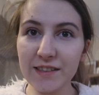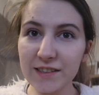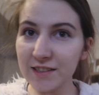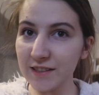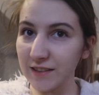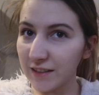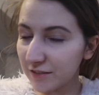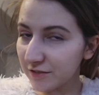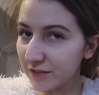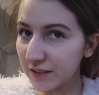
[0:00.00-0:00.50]

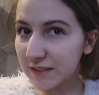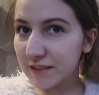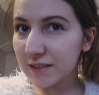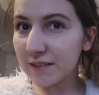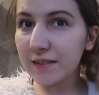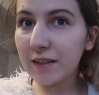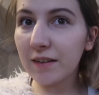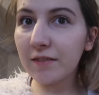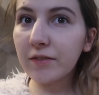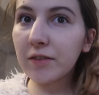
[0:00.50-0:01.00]
Jeszcze tak właśnie
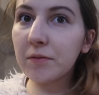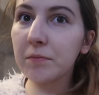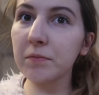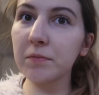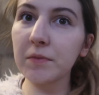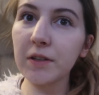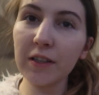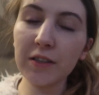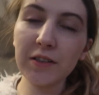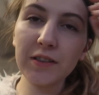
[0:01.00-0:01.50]
chciałam
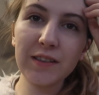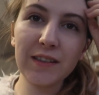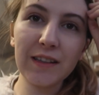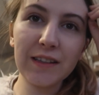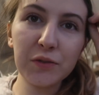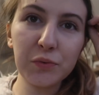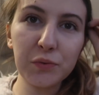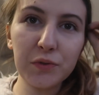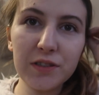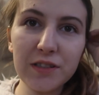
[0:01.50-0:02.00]
wam, jak
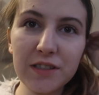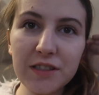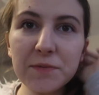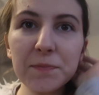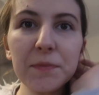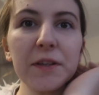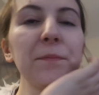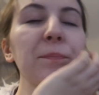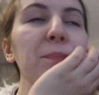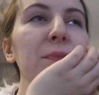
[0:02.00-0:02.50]
Jasiu jeszcze
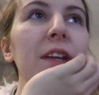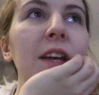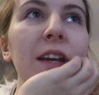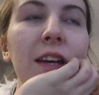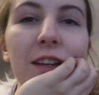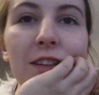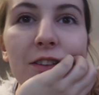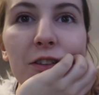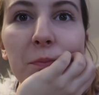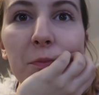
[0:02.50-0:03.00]
śpi,
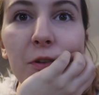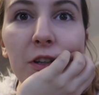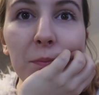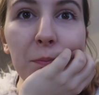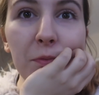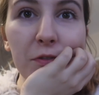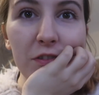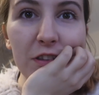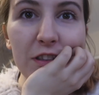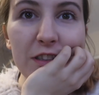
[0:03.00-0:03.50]
to mogę
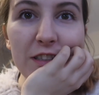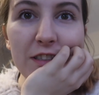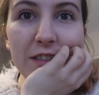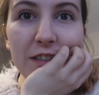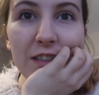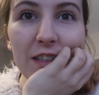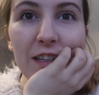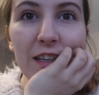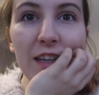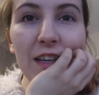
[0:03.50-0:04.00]
powiedzieć,
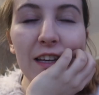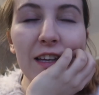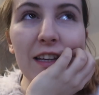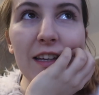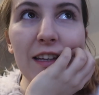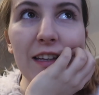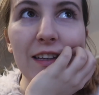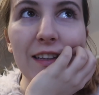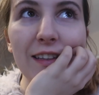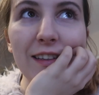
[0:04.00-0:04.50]

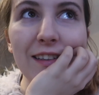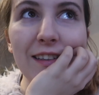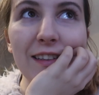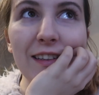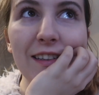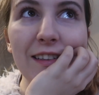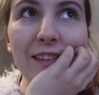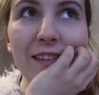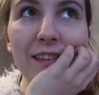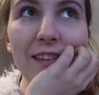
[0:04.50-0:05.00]
e,
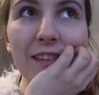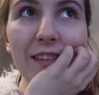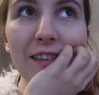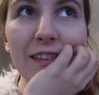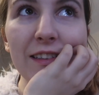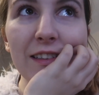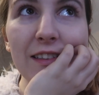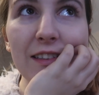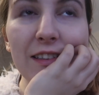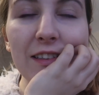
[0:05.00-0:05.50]

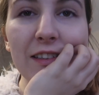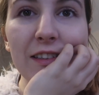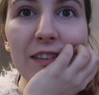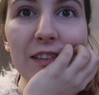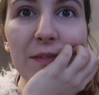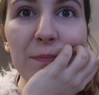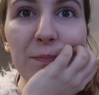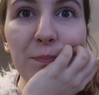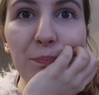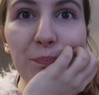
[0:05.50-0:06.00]

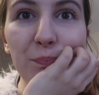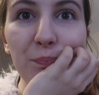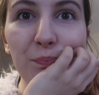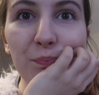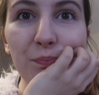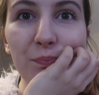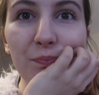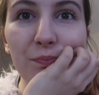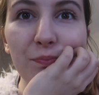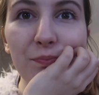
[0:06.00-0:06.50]

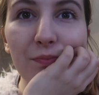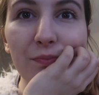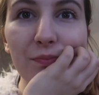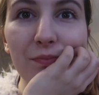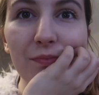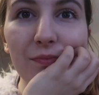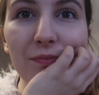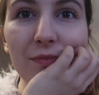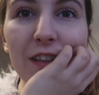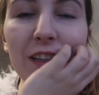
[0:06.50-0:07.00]

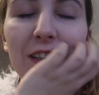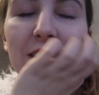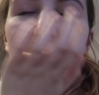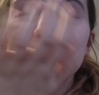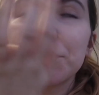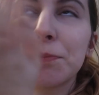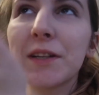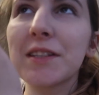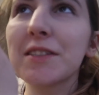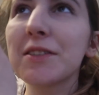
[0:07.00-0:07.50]
mm,
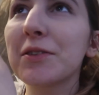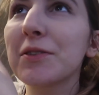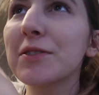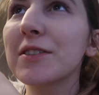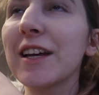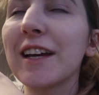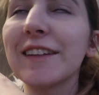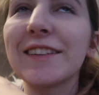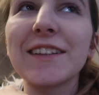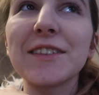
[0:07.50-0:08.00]
się bardziej
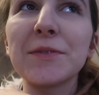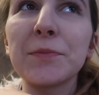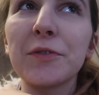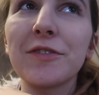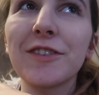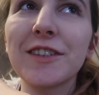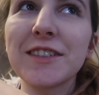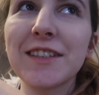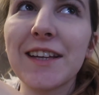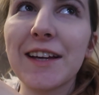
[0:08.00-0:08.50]
rozgadać, bo
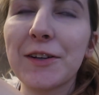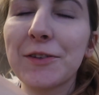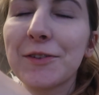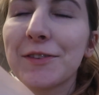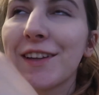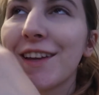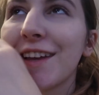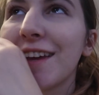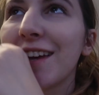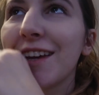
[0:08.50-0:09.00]
wiecie, jak
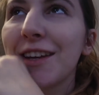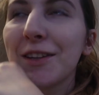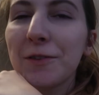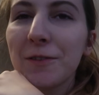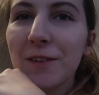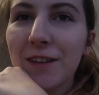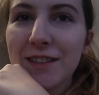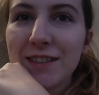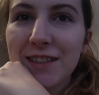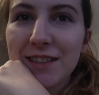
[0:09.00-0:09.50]
on
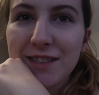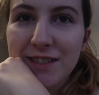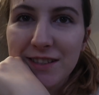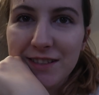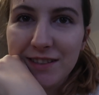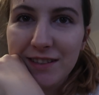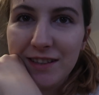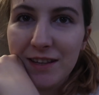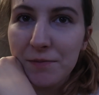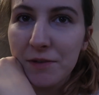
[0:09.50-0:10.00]
tutaj
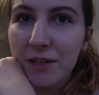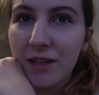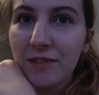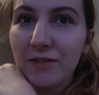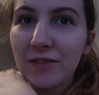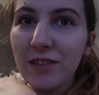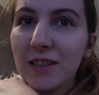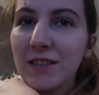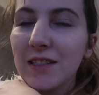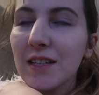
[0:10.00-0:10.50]
zacznie kamerę
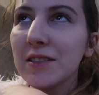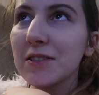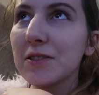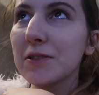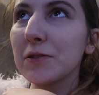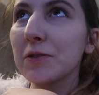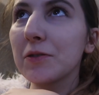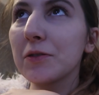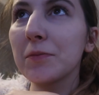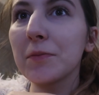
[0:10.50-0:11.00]
widzieć,
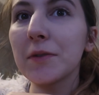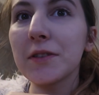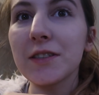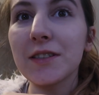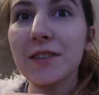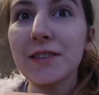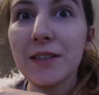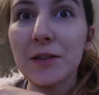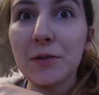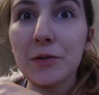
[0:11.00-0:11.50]
to będzie
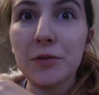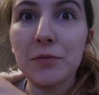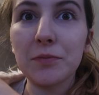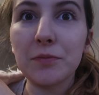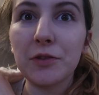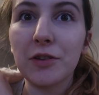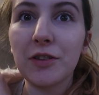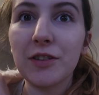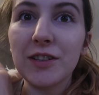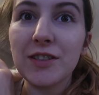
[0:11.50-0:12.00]
chciał ją
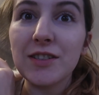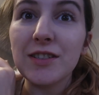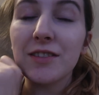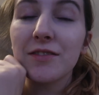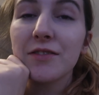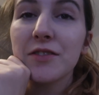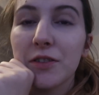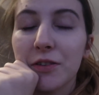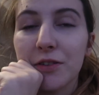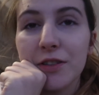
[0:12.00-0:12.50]

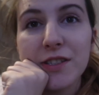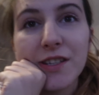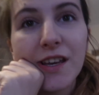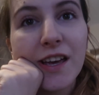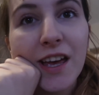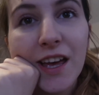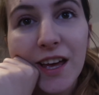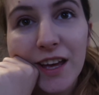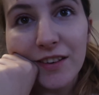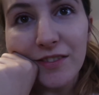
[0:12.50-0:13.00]
koniecznie wziąć.
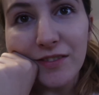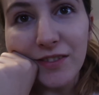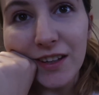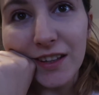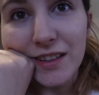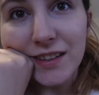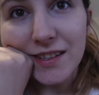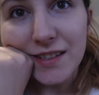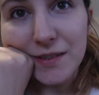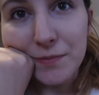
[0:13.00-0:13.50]

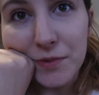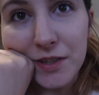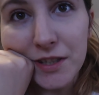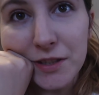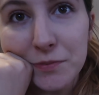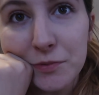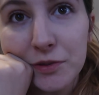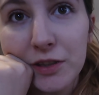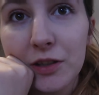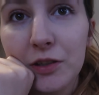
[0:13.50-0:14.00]
Więc
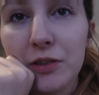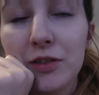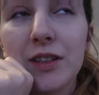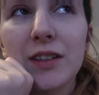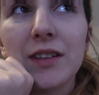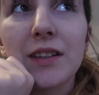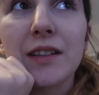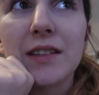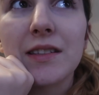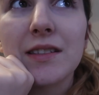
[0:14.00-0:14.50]
byliśmy u tego
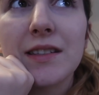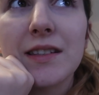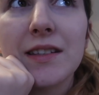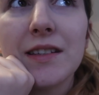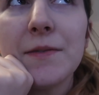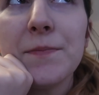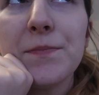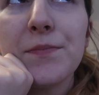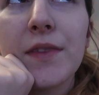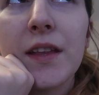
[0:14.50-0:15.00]

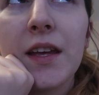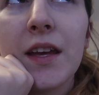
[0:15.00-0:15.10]
dentysty.